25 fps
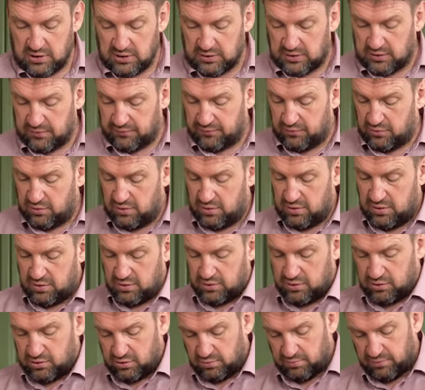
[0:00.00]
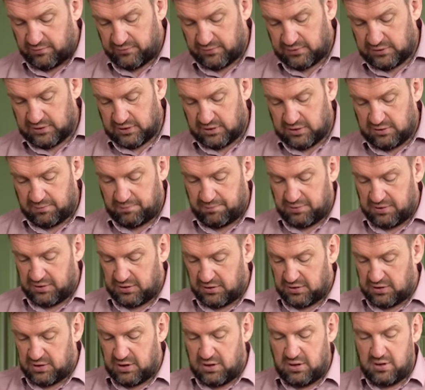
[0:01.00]
для того, чтобы вот эти
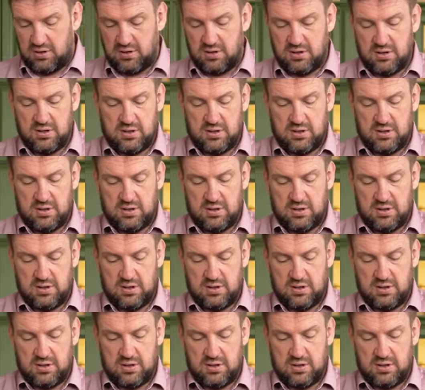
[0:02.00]
пеньки